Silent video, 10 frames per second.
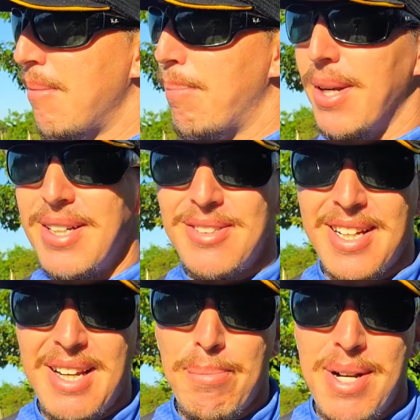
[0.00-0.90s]
planos
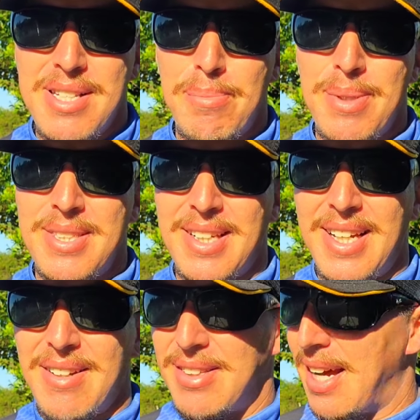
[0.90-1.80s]
aqui para esse
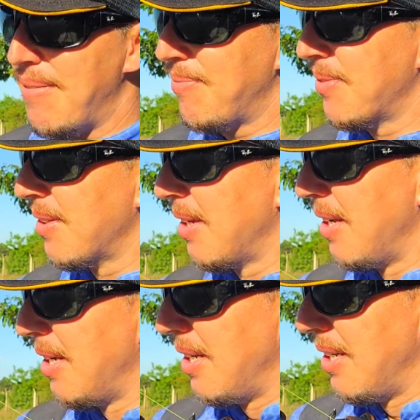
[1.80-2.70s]
pesqueiro, tá?
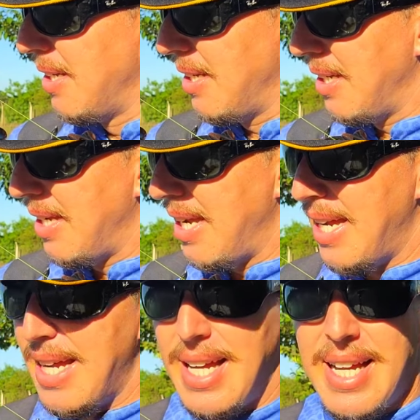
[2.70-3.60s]

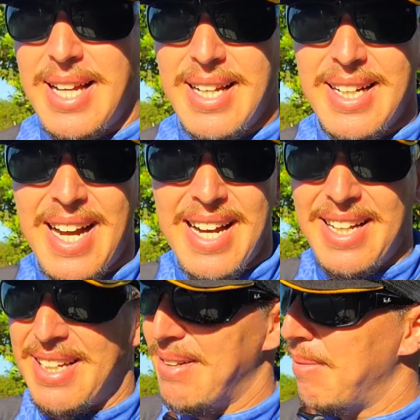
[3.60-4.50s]
É,
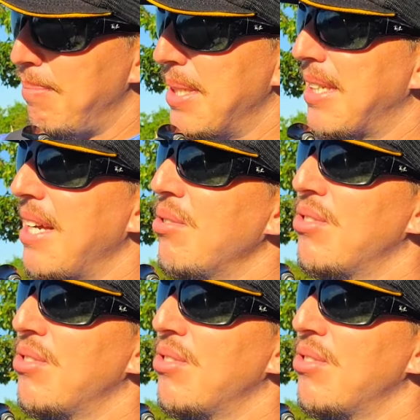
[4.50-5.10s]
cara, pesqueiro